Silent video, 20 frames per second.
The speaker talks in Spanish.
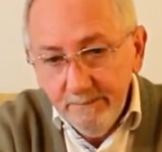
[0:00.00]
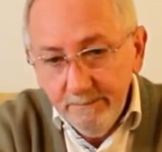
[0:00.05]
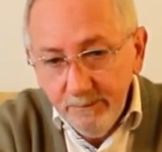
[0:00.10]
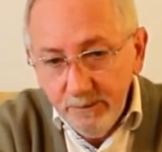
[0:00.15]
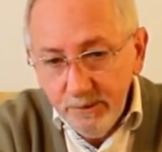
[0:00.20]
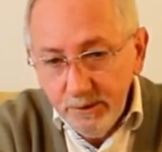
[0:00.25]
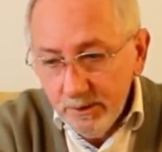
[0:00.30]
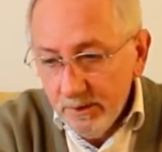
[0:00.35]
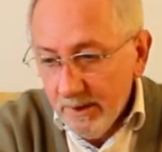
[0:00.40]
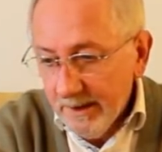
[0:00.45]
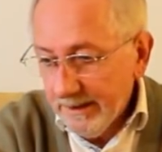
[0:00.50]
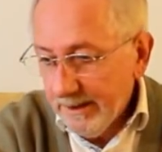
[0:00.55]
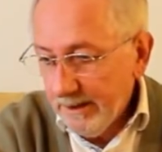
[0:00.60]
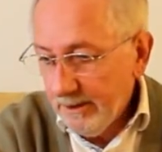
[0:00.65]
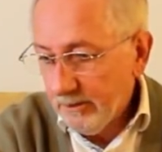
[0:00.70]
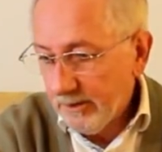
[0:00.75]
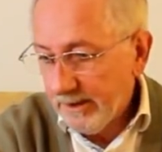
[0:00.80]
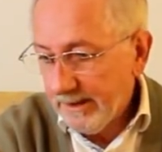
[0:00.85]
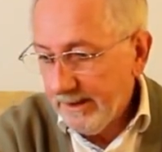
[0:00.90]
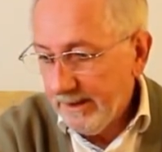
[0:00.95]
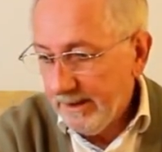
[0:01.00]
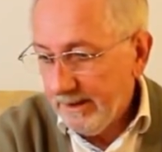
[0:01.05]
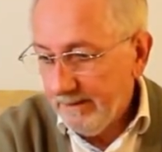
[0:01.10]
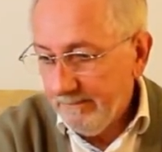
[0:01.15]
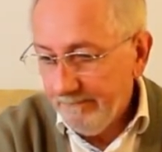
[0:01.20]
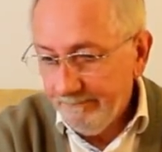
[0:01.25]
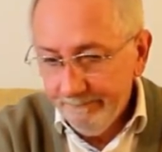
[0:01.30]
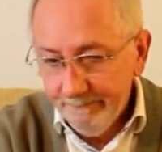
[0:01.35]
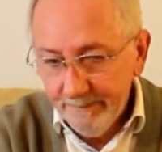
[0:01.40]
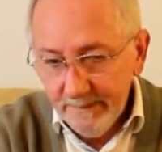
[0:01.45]
Yo aquí lo que
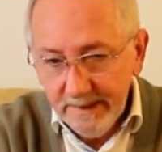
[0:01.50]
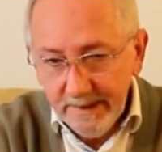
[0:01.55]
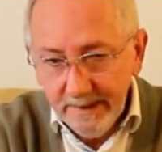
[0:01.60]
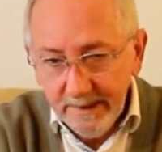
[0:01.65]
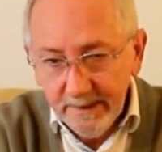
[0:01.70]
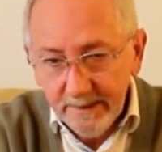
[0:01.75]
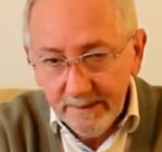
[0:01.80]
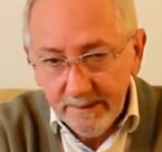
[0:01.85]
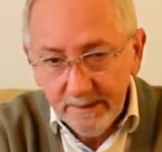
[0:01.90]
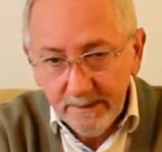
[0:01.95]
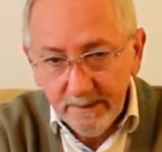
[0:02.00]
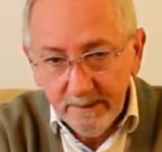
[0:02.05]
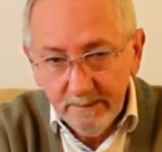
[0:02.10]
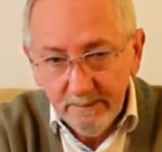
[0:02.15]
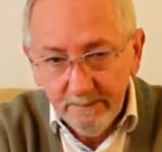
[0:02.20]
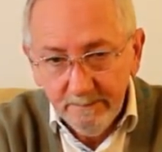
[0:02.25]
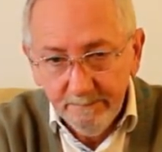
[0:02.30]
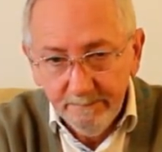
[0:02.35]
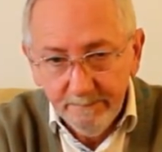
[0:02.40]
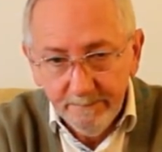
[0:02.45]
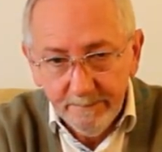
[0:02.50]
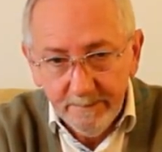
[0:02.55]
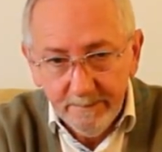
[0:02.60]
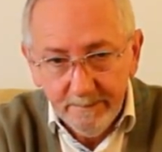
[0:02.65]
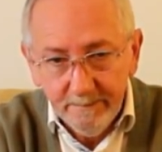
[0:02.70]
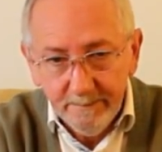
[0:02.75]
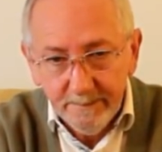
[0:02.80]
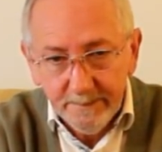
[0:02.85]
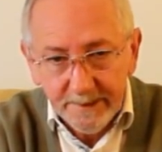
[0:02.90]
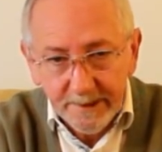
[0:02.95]
les eh,
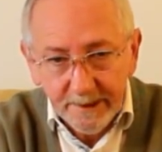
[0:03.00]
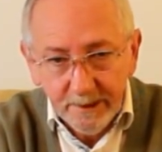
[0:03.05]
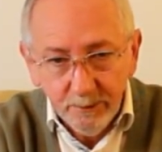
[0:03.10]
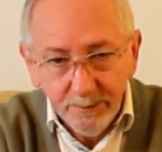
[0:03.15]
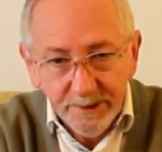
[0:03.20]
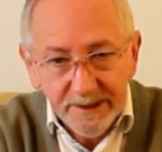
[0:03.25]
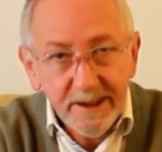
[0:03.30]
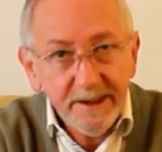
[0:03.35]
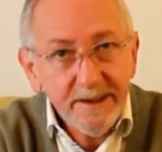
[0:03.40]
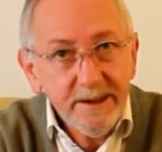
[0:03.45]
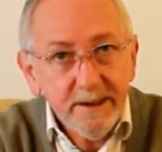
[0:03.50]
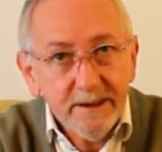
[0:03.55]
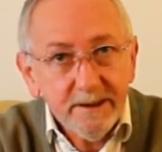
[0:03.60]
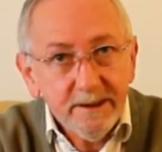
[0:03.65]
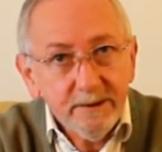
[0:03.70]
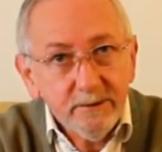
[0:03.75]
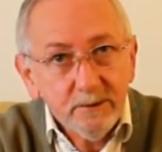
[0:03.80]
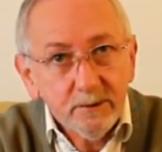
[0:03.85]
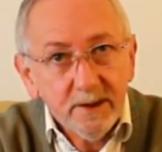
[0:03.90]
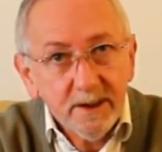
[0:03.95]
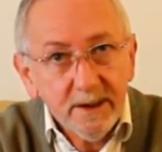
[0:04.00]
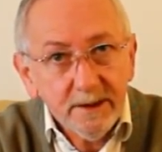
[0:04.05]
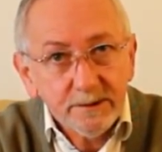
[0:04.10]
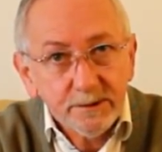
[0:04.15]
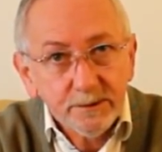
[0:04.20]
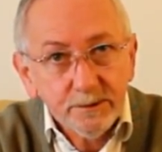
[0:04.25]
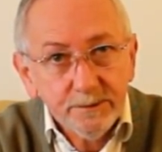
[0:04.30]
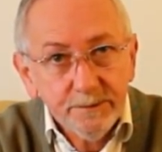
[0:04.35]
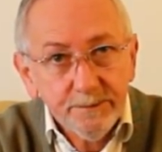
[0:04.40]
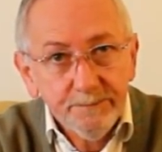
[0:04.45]
recomendaría en estos
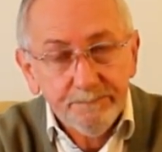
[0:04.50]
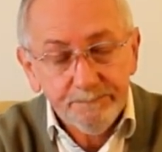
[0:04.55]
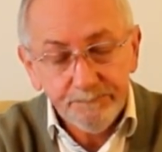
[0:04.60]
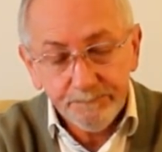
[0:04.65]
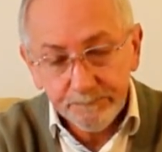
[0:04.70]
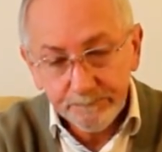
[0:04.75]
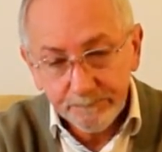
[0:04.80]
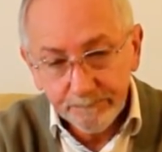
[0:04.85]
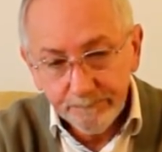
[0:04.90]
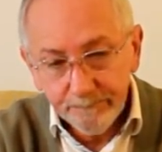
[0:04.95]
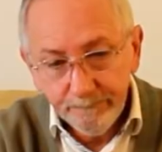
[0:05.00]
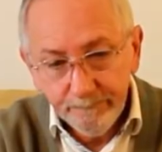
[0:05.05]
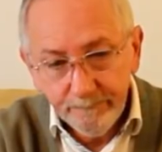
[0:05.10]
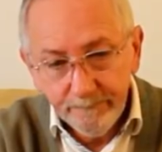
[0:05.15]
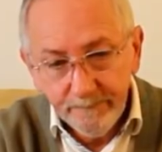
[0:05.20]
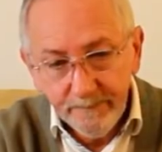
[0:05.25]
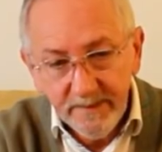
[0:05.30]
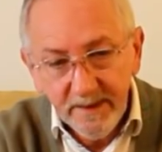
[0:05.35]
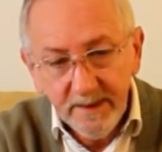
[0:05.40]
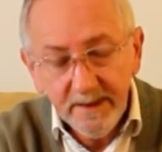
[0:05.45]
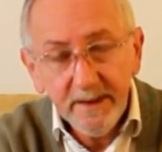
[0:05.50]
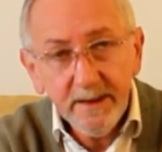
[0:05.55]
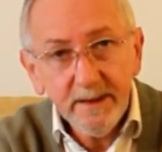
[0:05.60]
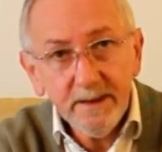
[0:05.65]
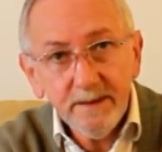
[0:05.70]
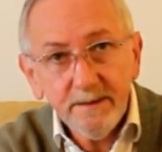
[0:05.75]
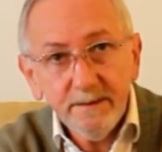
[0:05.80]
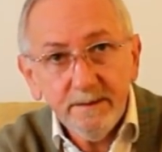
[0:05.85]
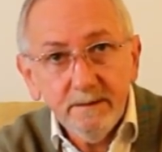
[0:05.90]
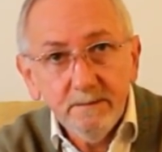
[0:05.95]
casos
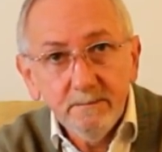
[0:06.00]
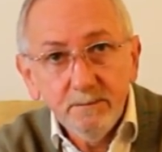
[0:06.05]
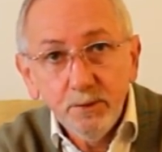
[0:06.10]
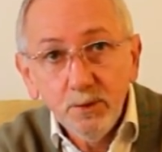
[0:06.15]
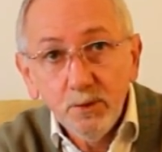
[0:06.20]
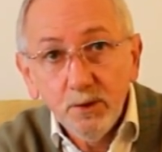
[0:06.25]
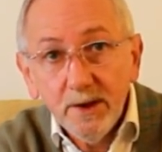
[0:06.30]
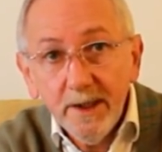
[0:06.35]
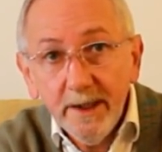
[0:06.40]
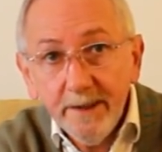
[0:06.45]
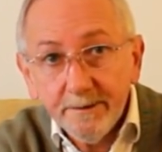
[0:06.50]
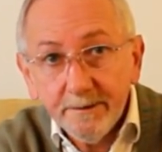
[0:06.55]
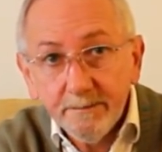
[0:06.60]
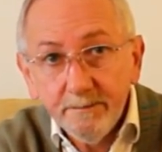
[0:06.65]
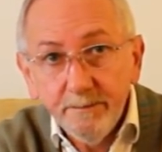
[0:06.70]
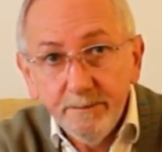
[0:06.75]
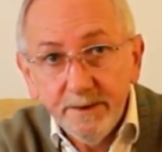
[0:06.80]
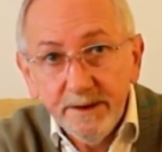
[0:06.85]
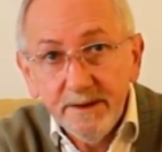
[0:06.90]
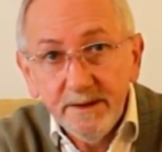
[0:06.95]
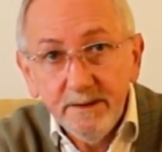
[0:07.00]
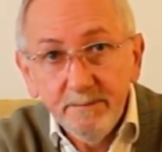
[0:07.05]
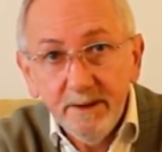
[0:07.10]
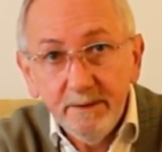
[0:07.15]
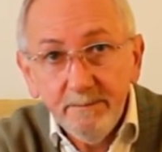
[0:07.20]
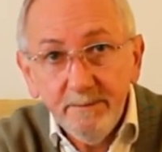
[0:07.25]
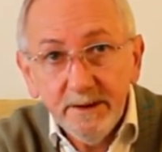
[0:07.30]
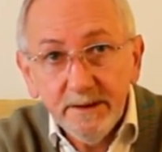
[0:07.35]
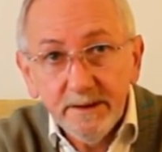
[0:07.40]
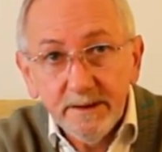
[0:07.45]
es buscar
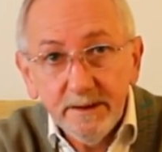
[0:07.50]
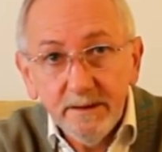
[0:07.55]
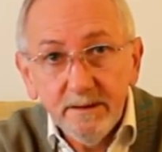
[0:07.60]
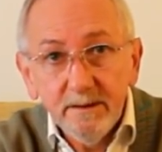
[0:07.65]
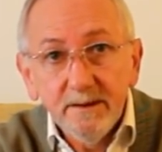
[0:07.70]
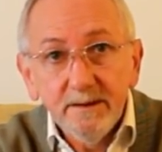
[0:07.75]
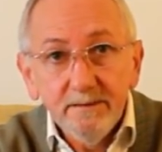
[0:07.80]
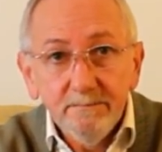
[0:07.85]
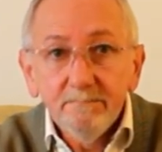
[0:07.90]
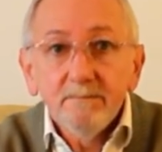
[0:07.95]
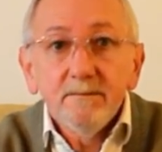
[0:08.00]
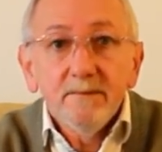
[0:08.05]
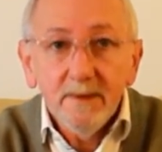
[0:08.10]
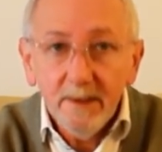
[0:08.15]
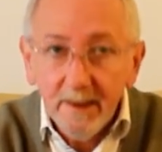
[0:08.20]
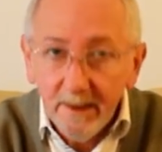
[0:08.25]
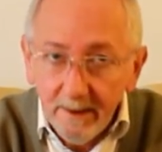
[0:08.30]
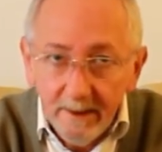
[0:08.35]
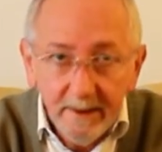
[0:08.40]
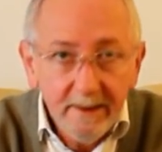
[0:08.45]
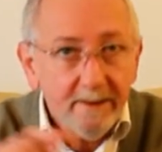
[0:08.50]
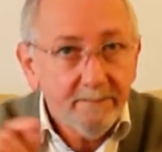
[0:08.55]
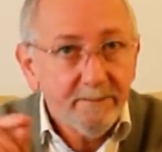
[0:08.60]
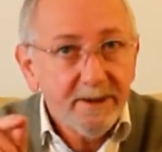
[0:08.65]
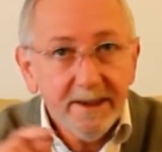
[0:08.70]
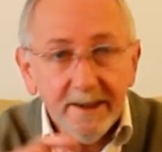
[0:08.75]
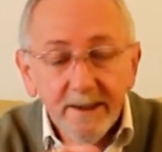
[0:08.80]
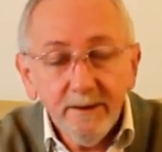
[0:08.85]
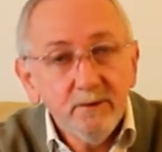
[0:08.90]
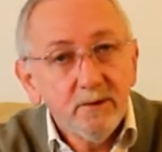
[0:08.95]
principalmente
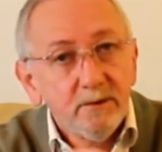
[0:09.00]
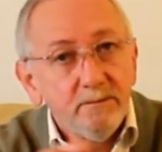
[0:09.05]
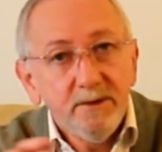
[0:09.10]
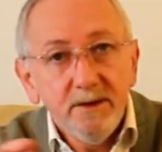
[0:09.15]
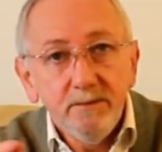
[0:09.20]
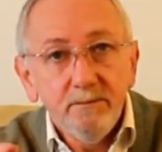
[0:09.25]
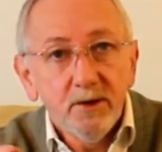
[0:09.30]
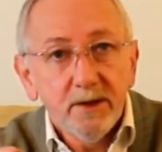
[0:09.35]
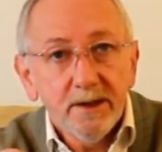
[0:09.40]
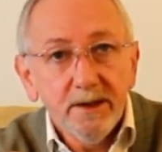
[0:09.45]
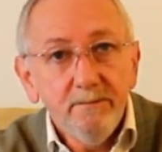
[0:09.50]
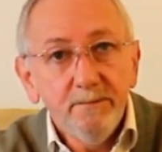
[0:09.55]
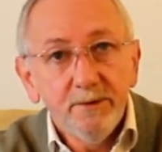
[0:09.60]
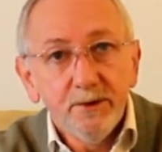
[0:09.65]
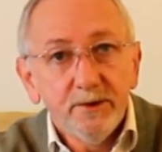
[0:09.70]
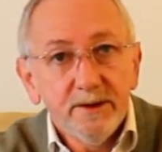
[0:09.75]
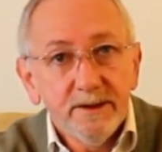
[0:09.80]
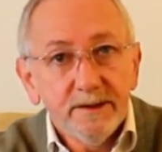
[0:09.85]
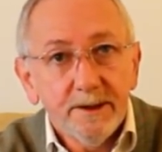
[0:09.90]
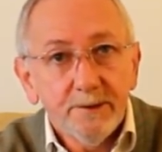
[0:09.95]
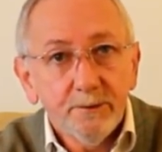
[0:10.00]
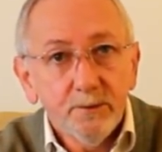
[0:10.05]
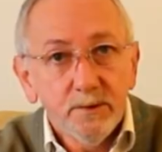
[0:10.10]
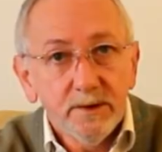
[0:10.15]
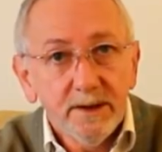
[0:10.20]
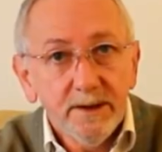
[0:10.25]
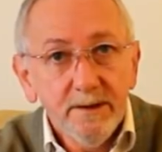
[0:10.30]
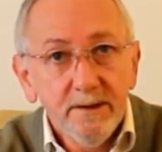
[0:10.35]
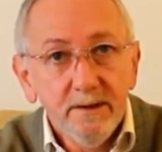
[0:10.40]
aplicando el mismo ejemplo de esta ruta,